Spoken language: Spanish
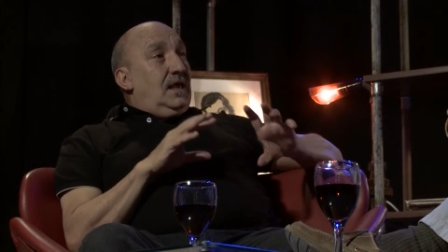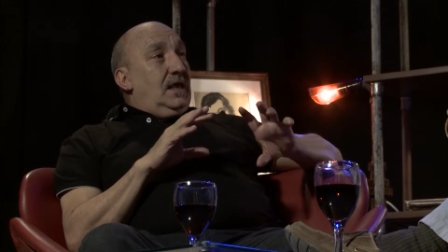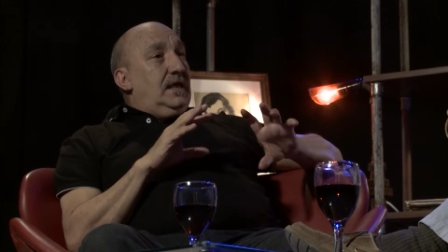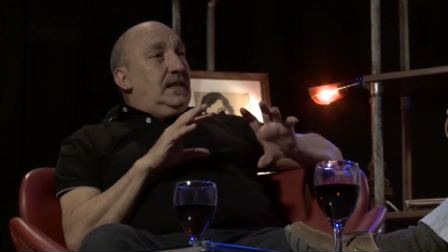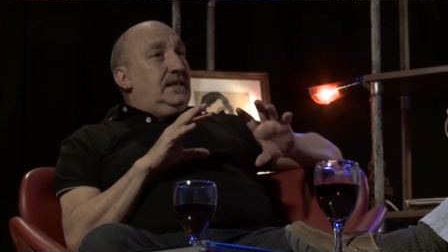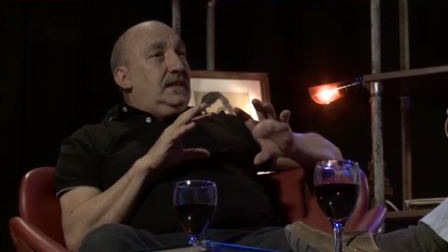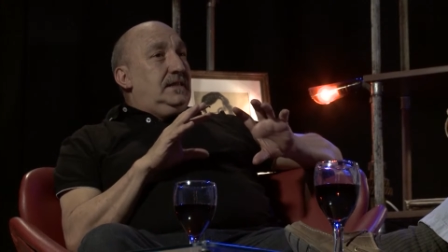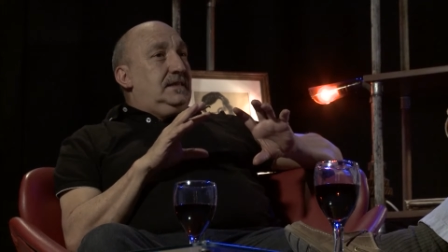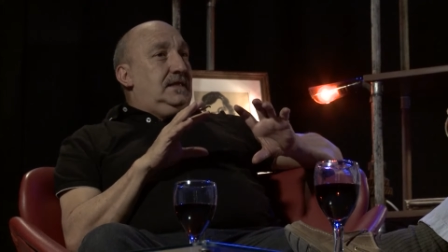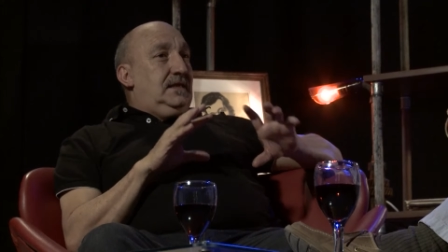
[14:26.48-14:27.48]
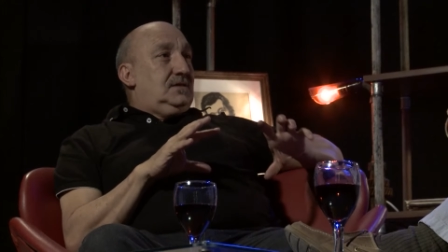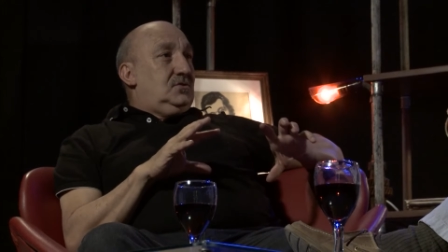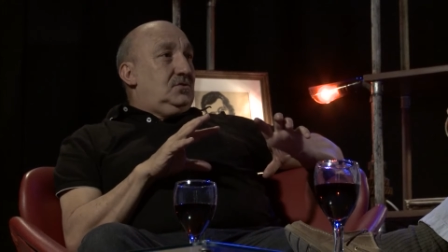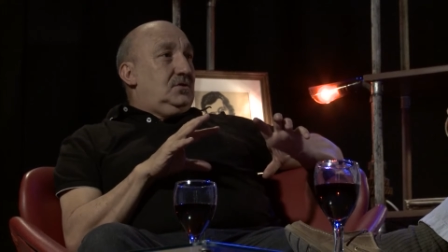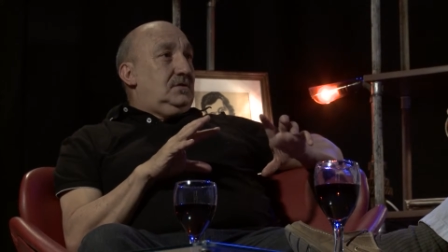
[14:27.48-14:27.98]
el
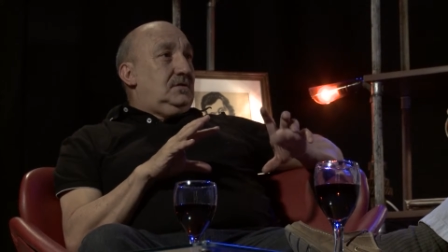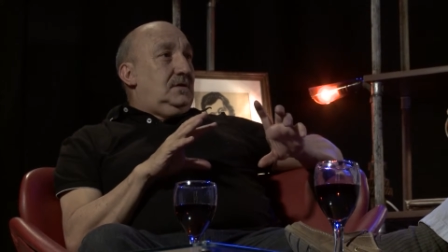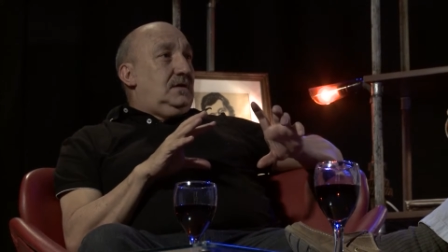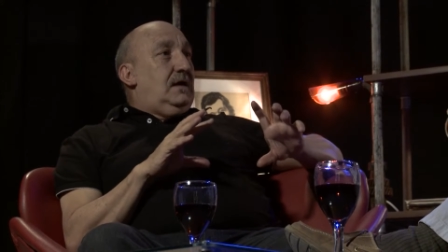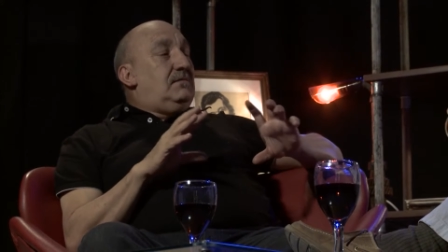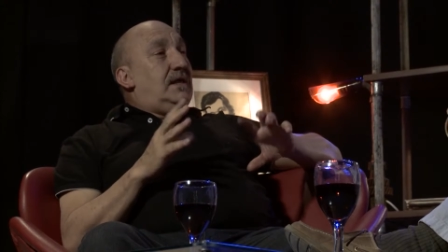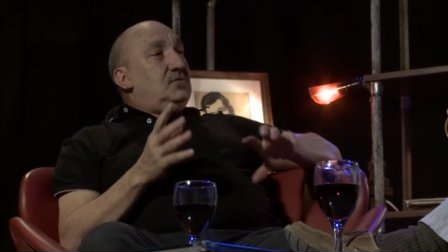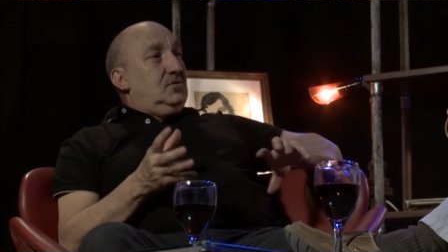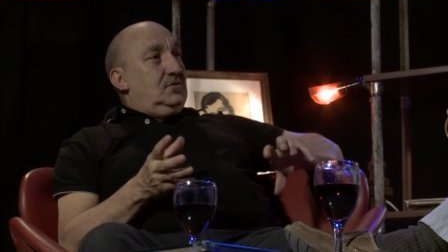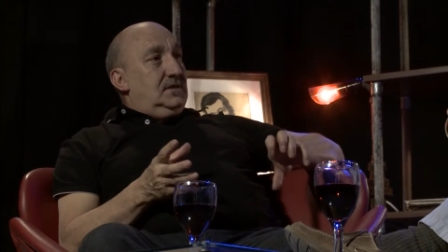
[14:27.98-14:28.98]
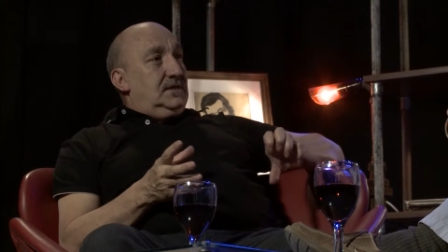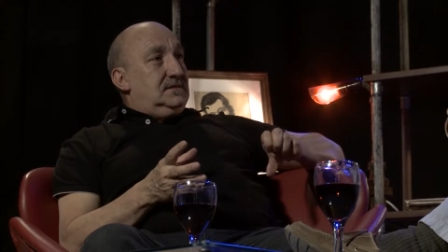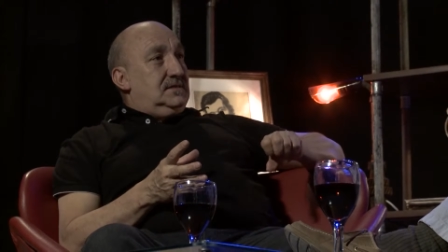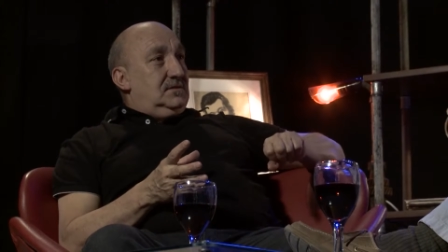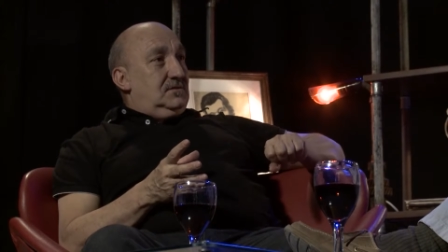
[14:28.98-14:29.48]
director hablando con el
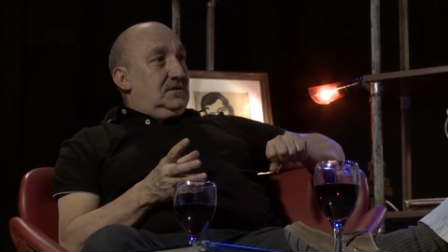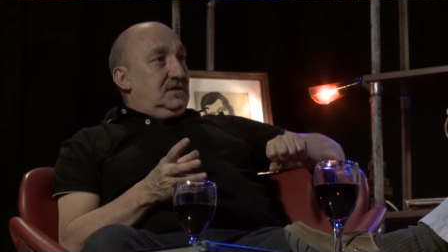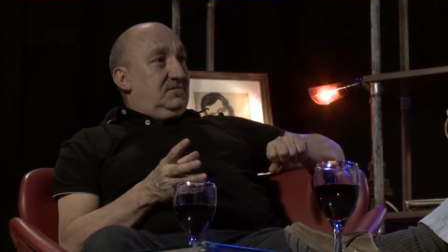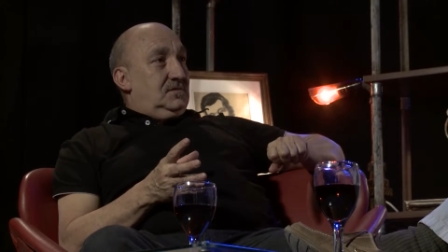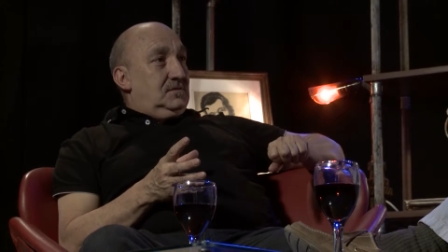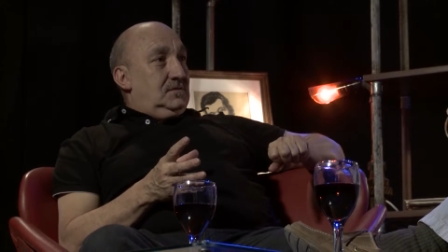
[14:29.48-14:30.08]
escenógrafo,